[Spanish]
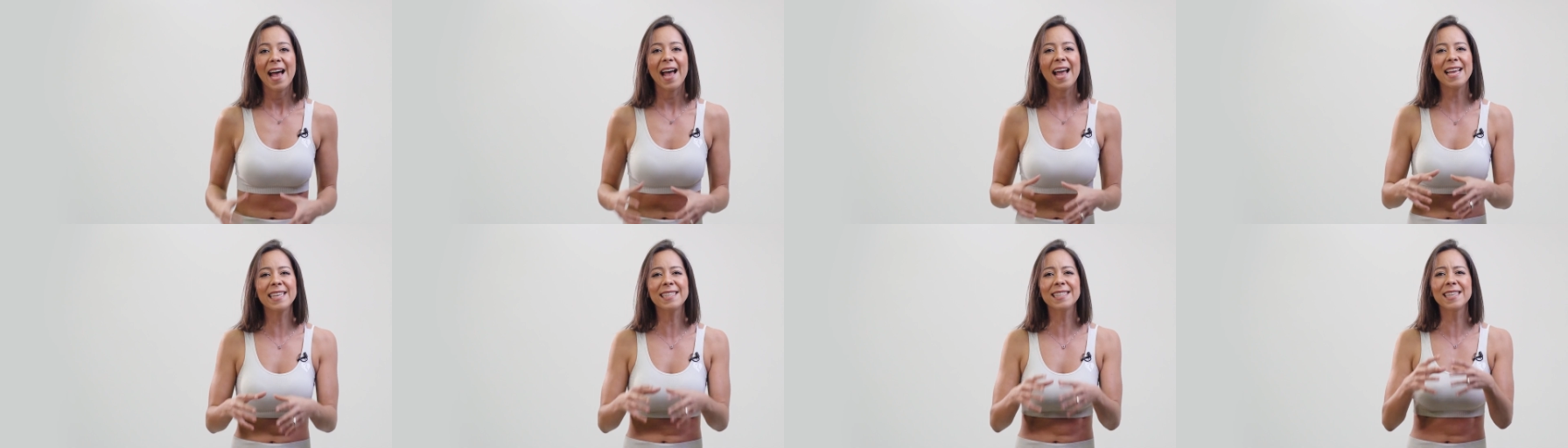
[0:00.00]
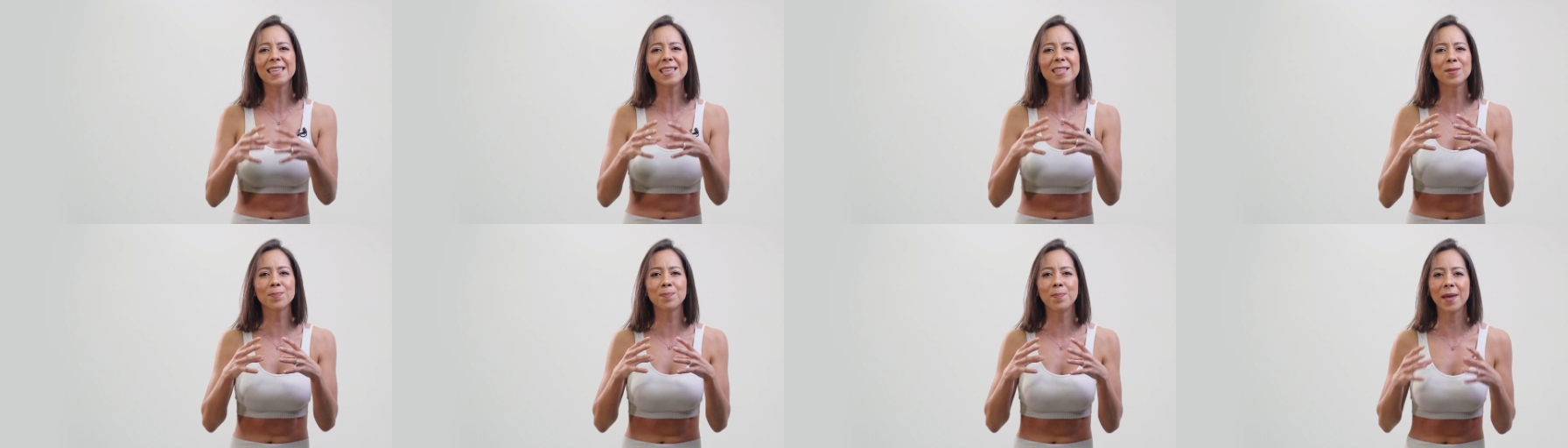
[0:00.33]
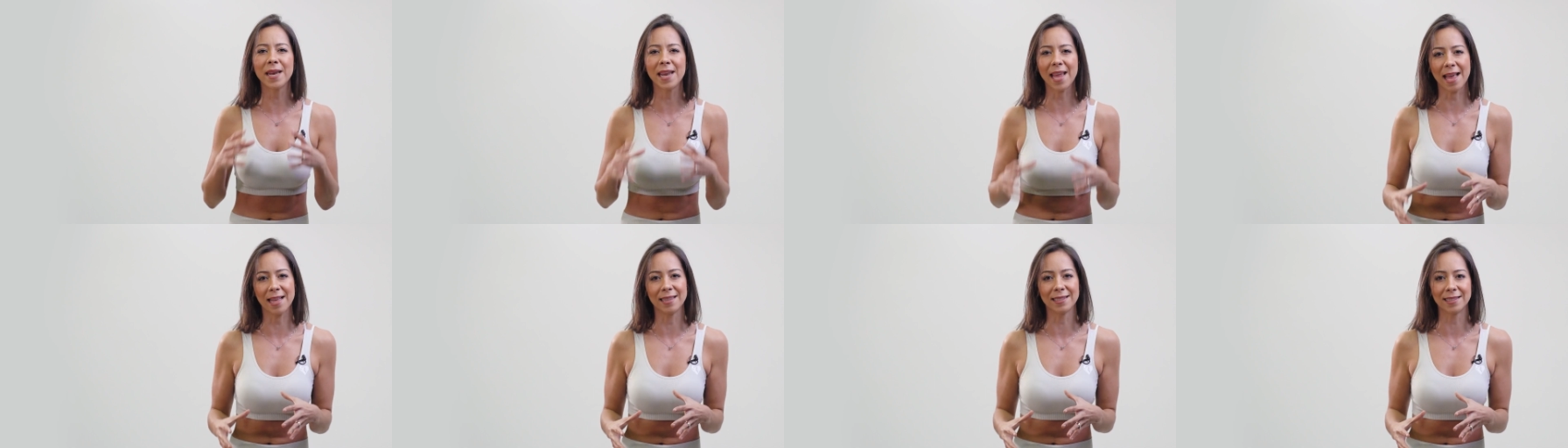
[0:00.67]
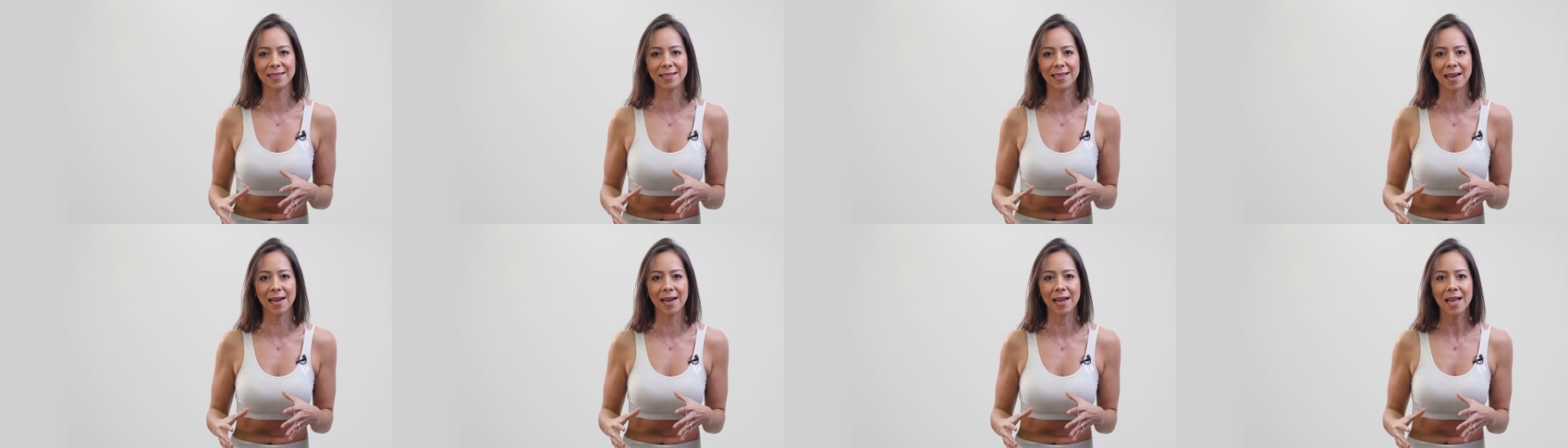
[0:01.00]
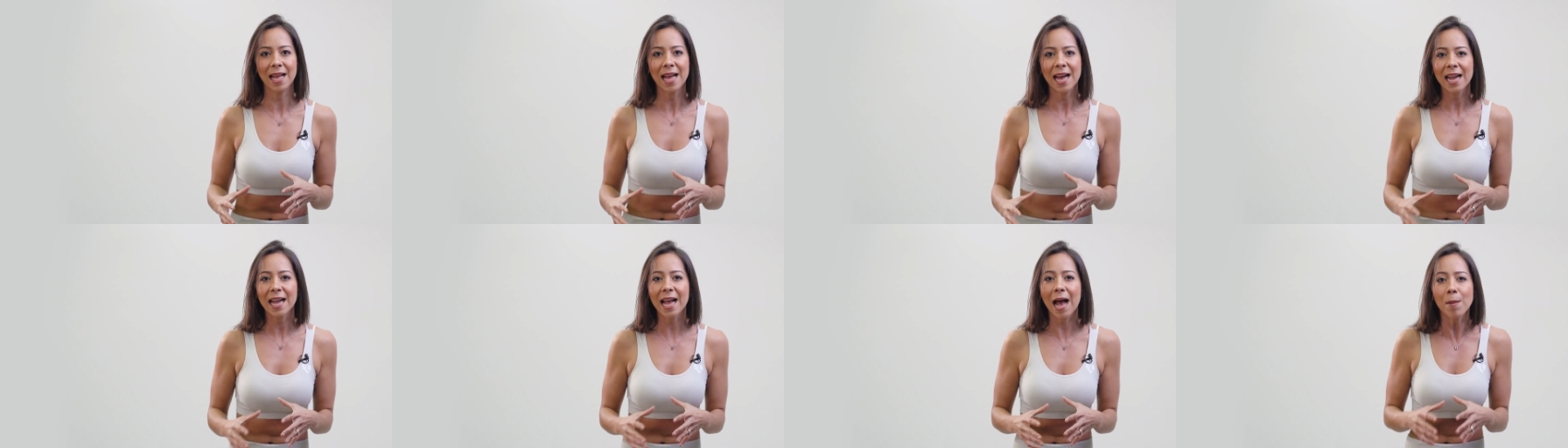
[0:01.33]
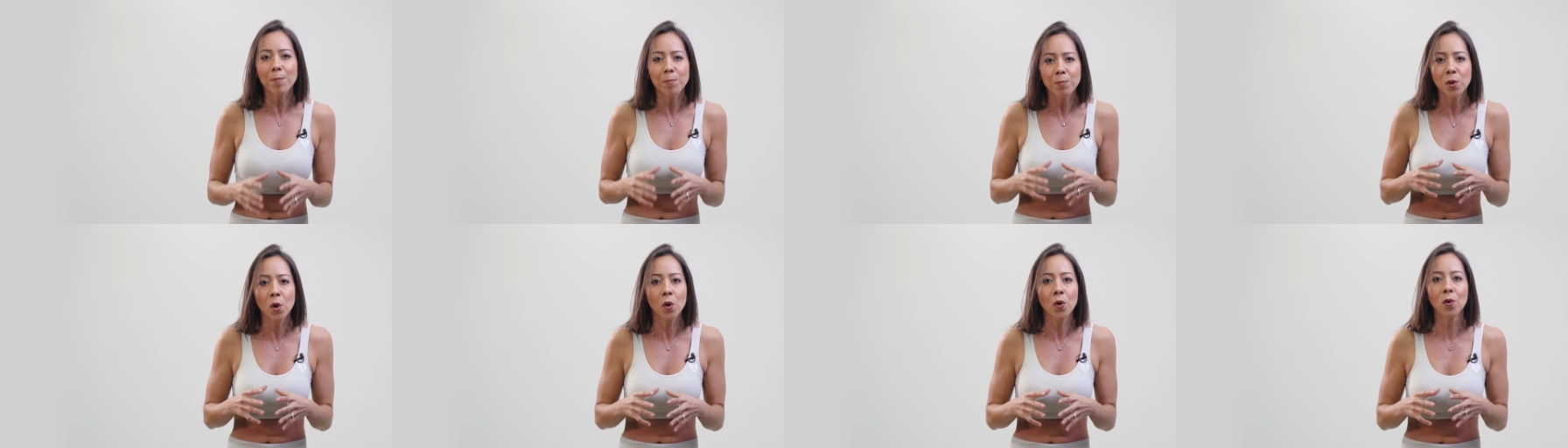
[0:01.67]
Esa experiencia
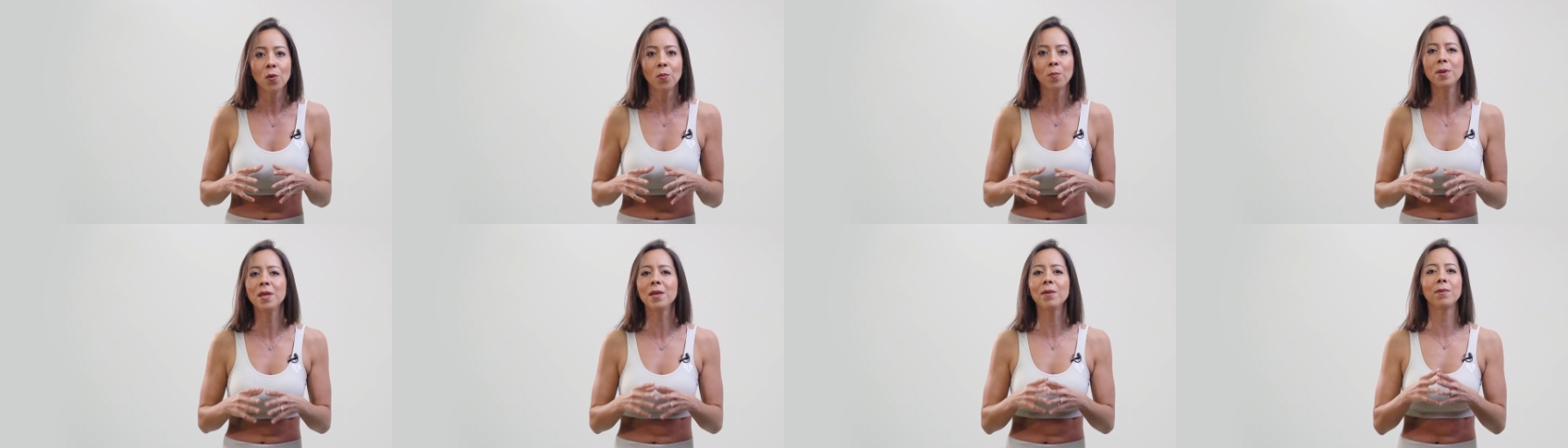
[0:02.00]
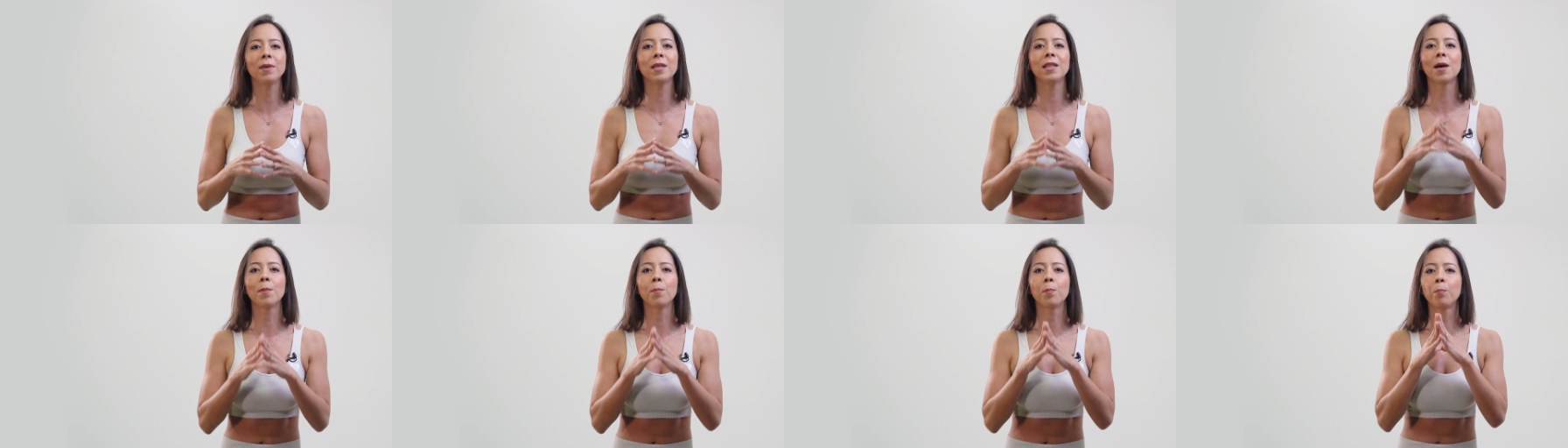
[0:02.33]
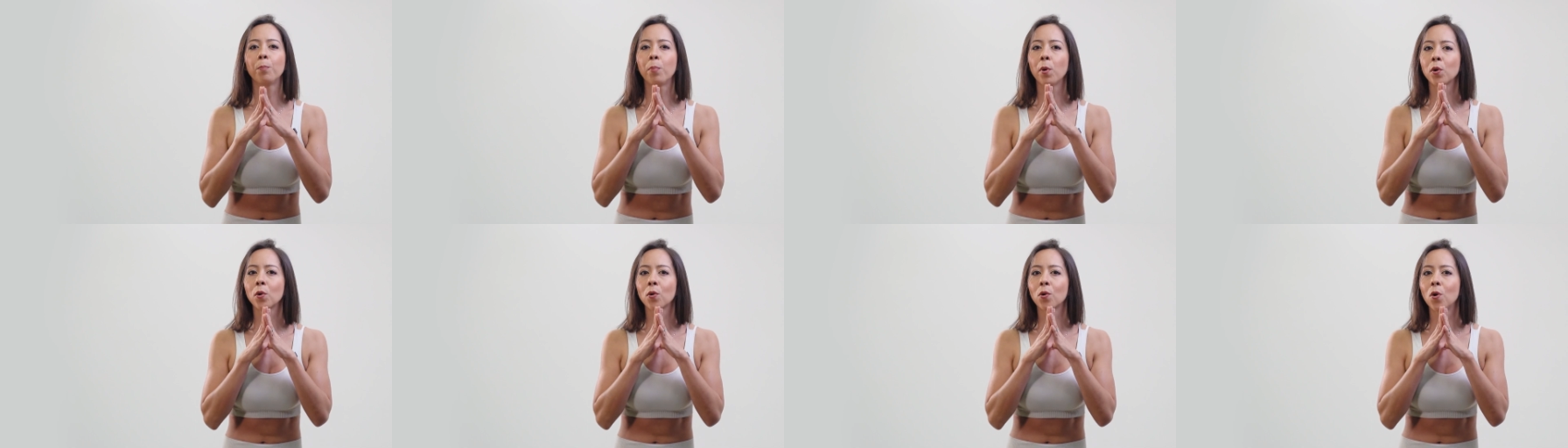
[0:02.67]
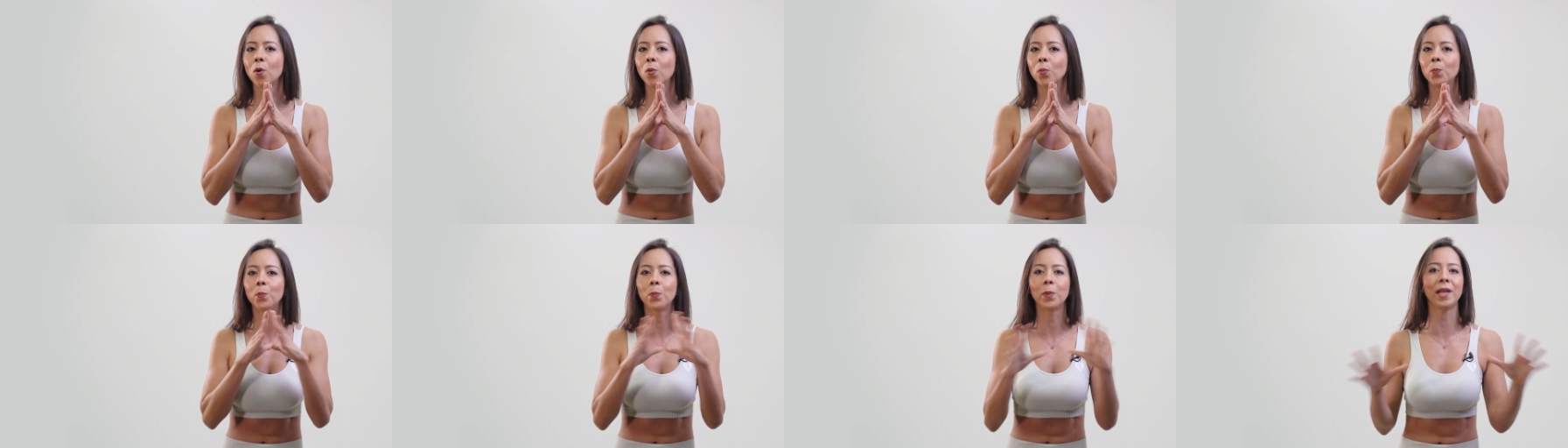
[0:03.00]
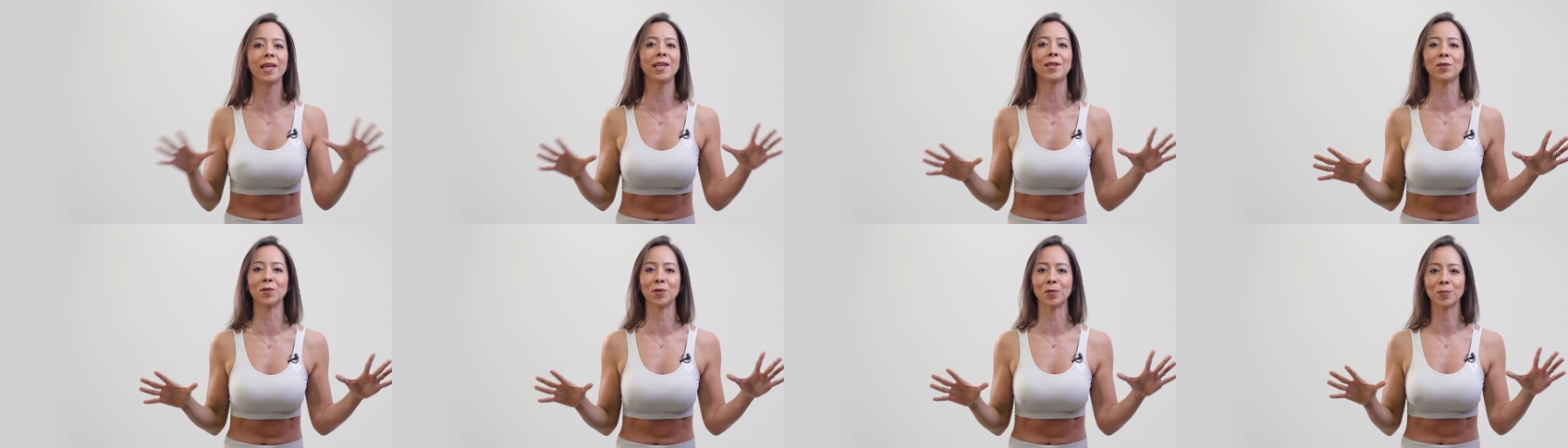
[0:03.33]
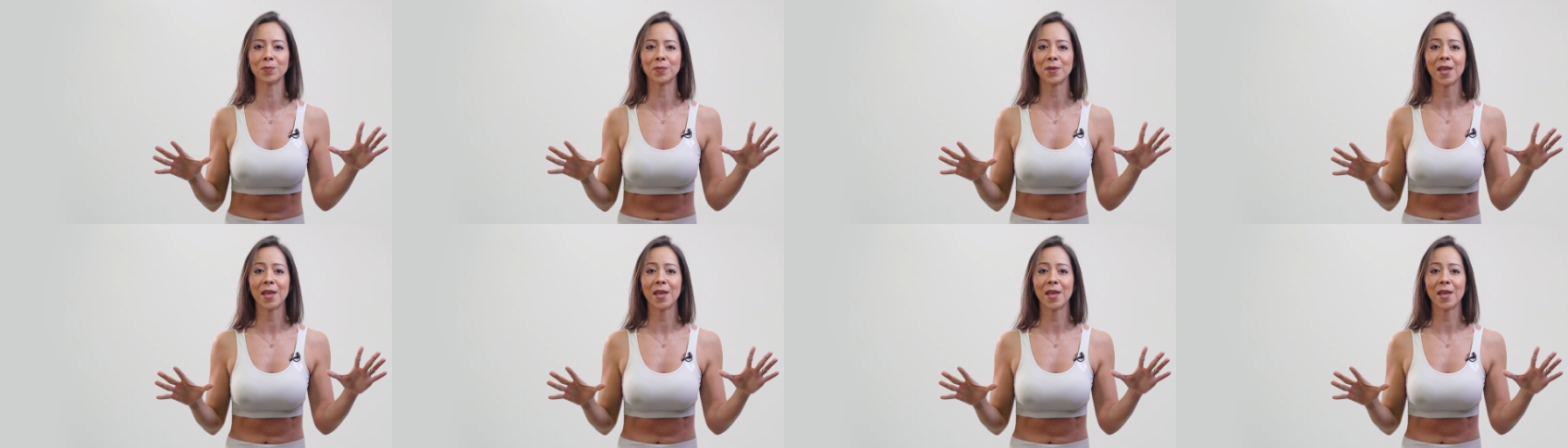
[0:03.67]
cambió mi vida por completo.